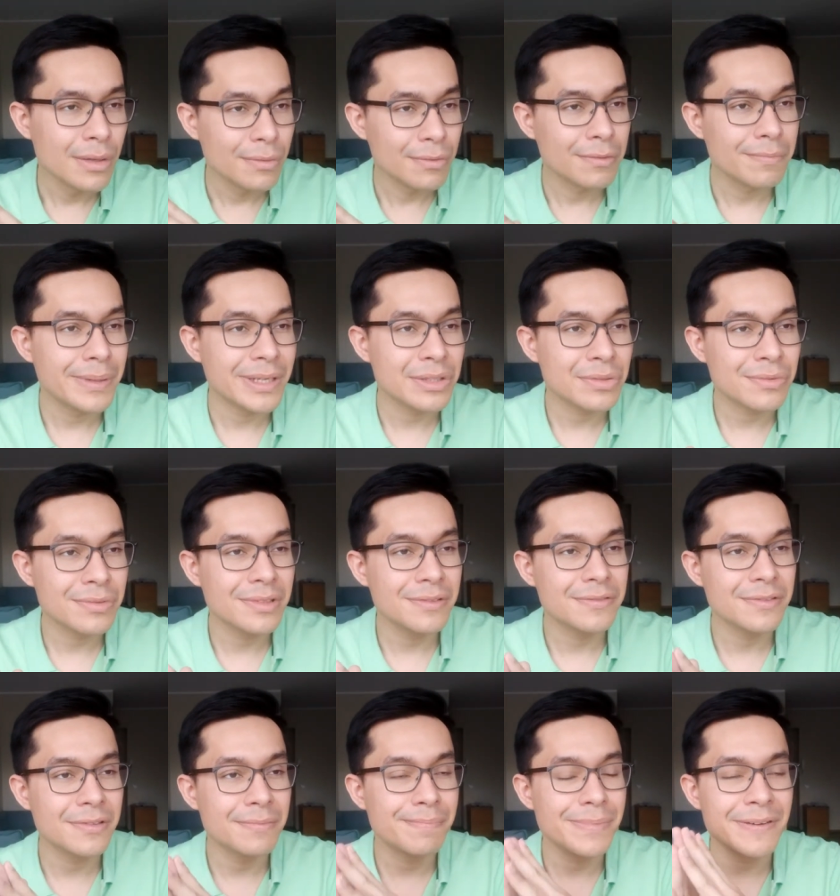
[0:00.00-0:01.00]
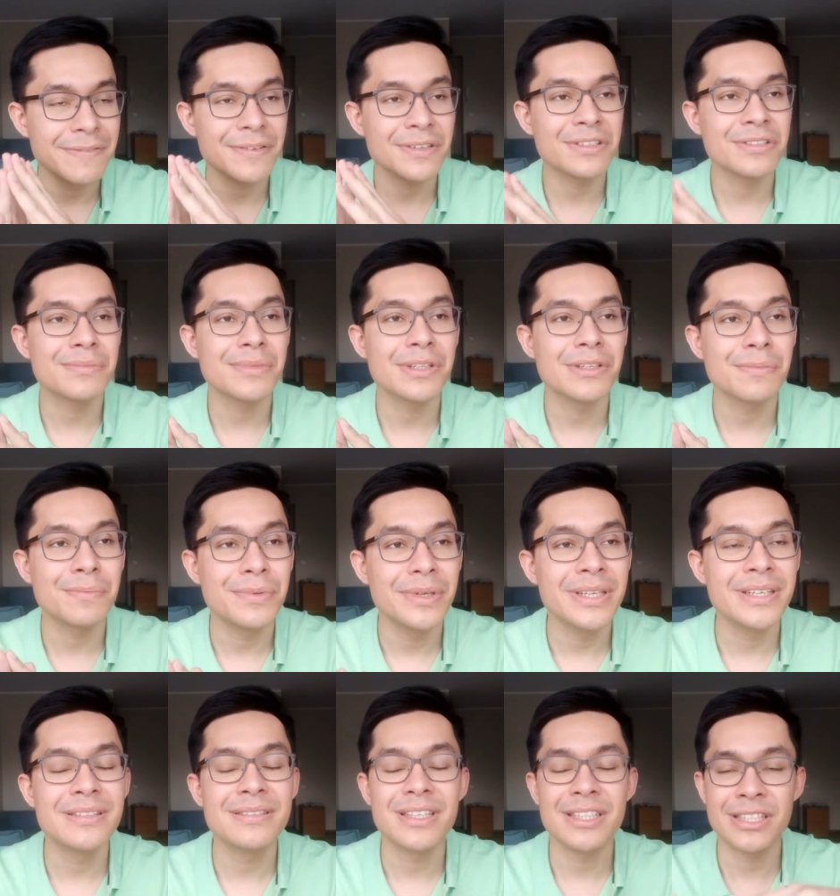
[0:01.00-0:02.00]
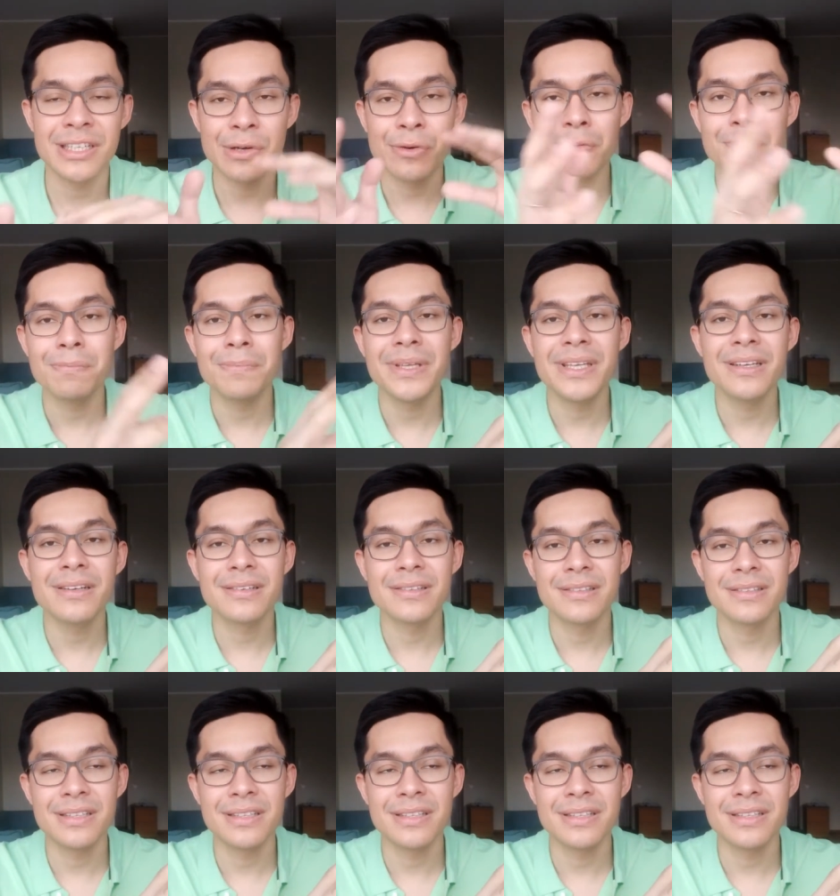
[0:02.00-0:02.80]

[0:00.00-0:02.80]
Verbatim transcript: Votre patron, il veut pas forcément un employé qui sache accomplir euh,